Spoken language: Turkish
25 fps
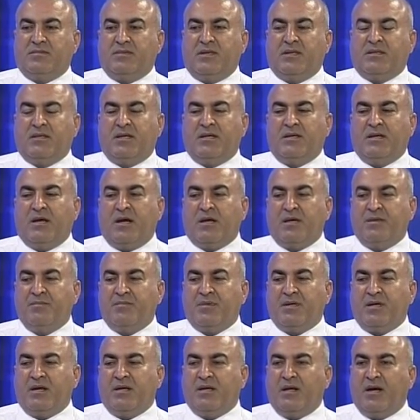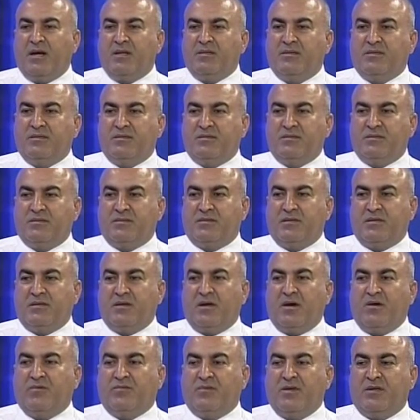e, ya da yaygın bir kanaat e, işte
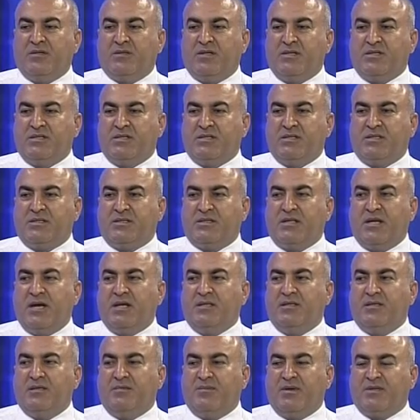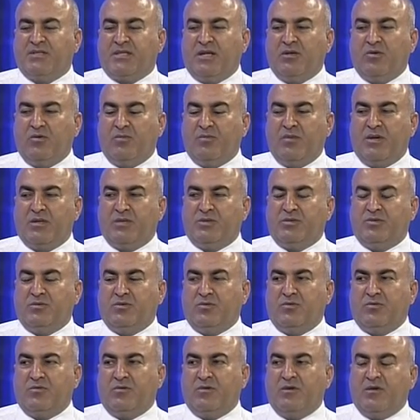Rauf Denktaş kendi başkan olmak
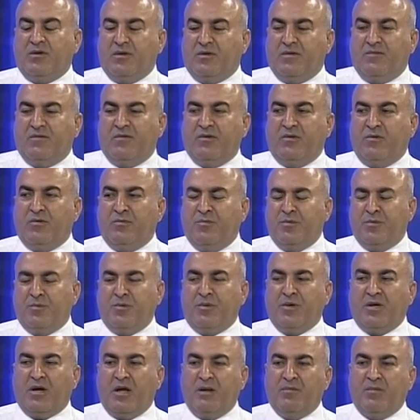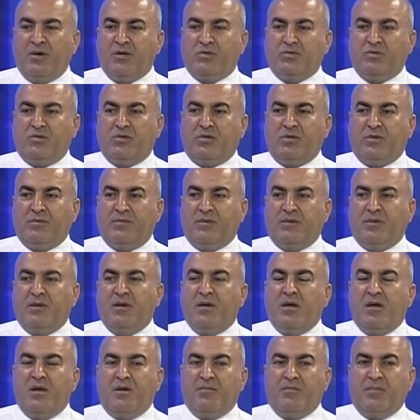istiyor ve ömür boyu kalmak istiyor gibi
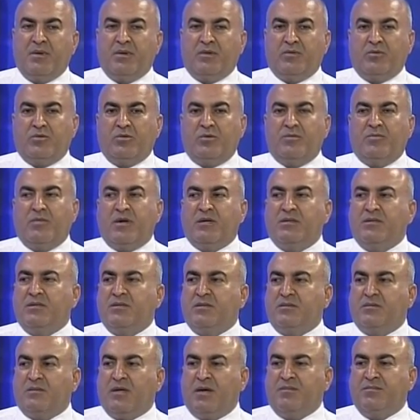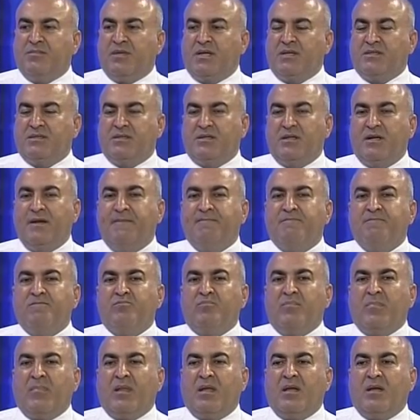bir durum vardı. Tam tersine
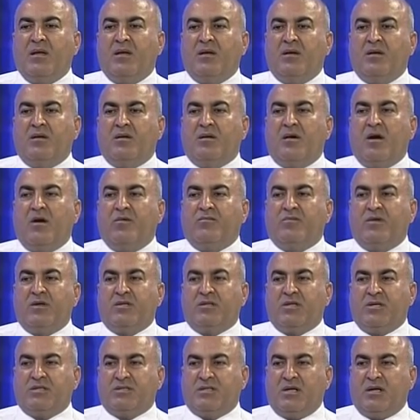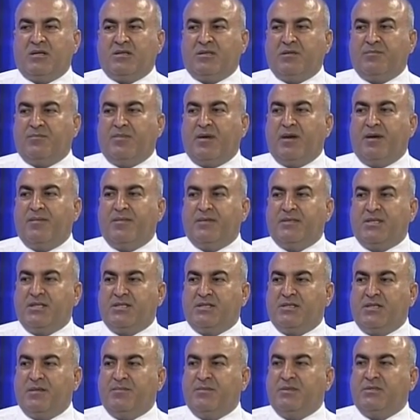e, Rauf Denktaş da artık parlamenter
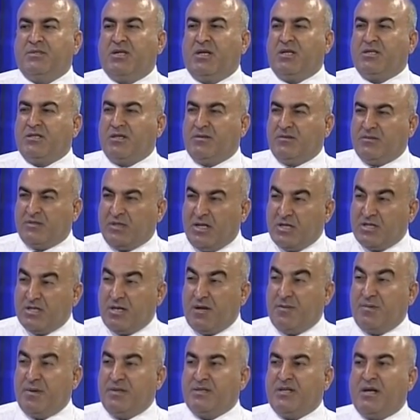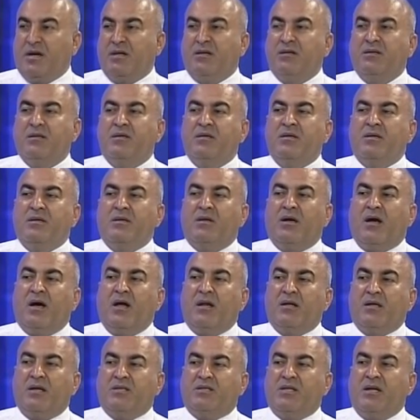sistemin çalışa, çalışamayacağını,
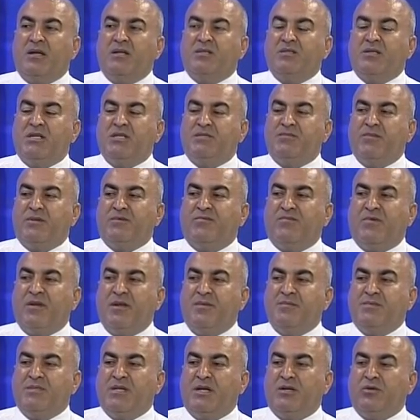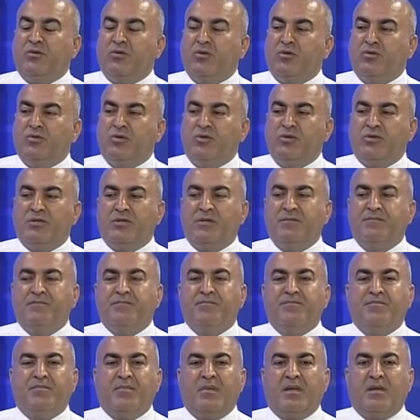halka yeterince hizmet veremeyeceğini gördüğü için
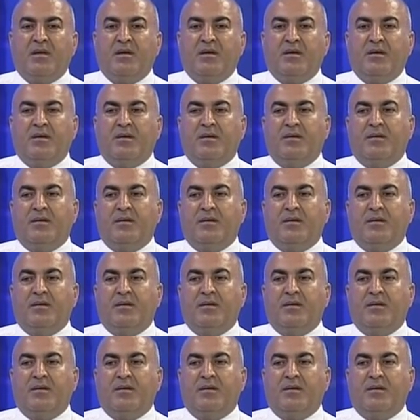e,